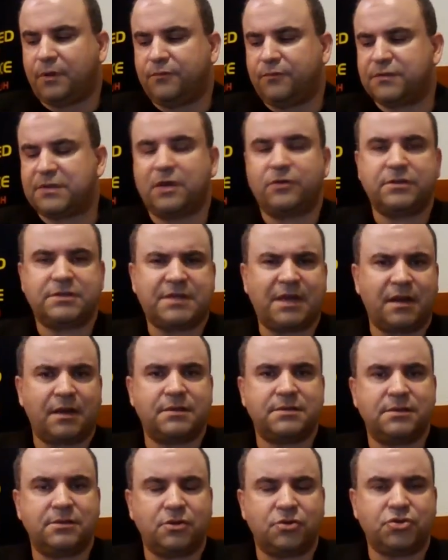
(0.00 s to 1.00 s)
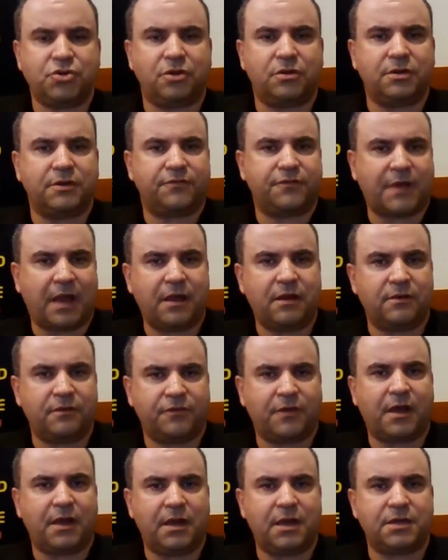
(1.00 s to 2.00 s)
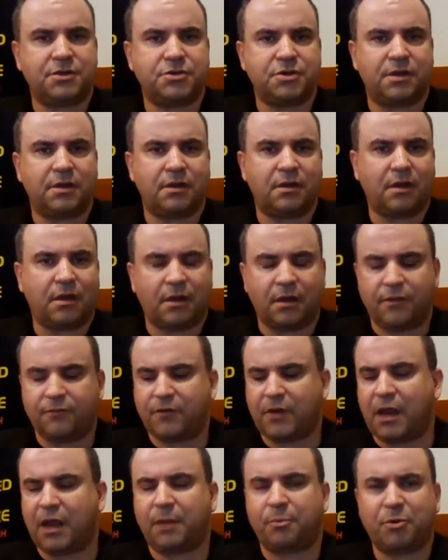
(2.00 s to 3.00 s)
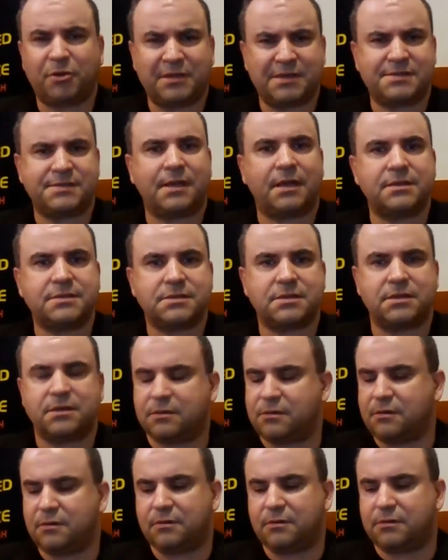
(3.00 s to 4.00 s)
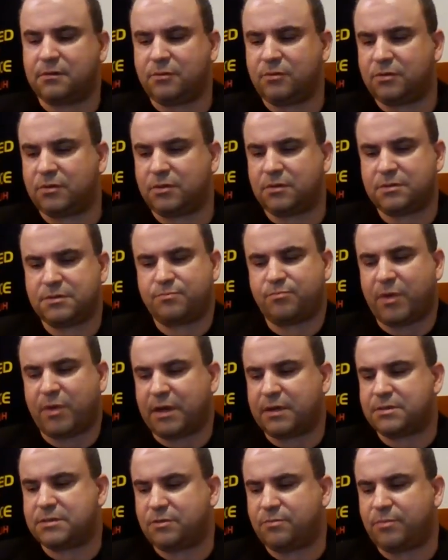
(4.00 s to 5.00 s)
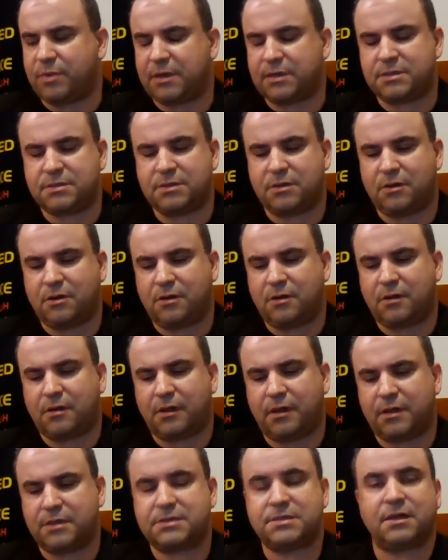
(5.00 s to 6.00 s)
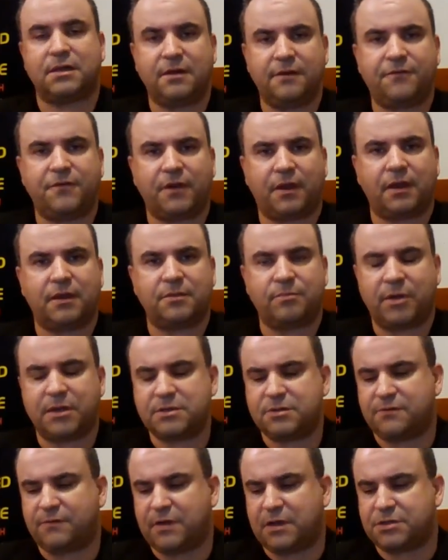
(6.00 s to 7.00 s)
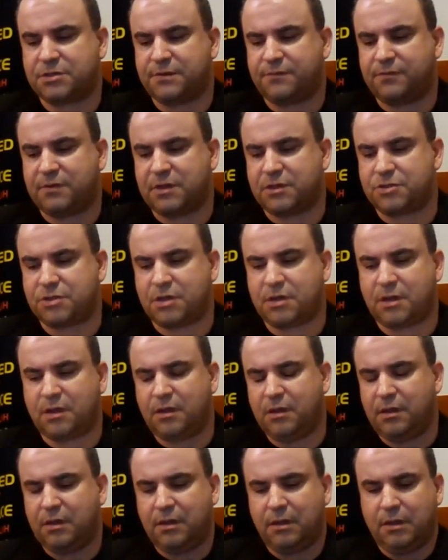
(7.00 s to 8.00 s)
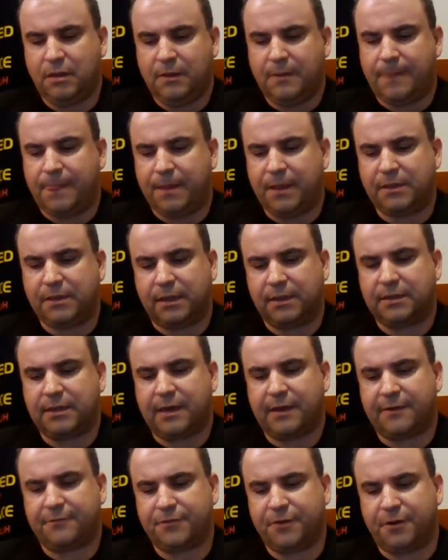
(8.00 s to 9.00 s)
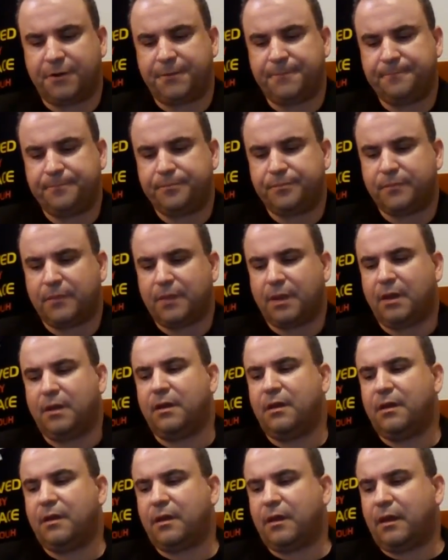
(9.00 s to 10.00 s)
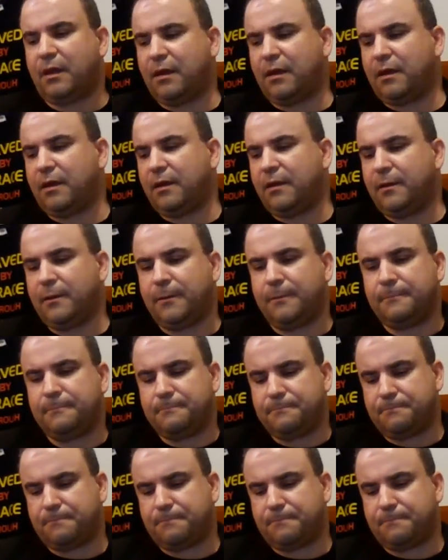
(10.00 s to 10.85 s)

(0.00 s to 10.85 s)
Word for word: w całych Stanach Zjednoczonych, w, w Kanadzie, w krajach protestanckich to, to, to jest bardzo, bardzo significant, bardzo ważne wydarzenie. Nie tak dawno. Um,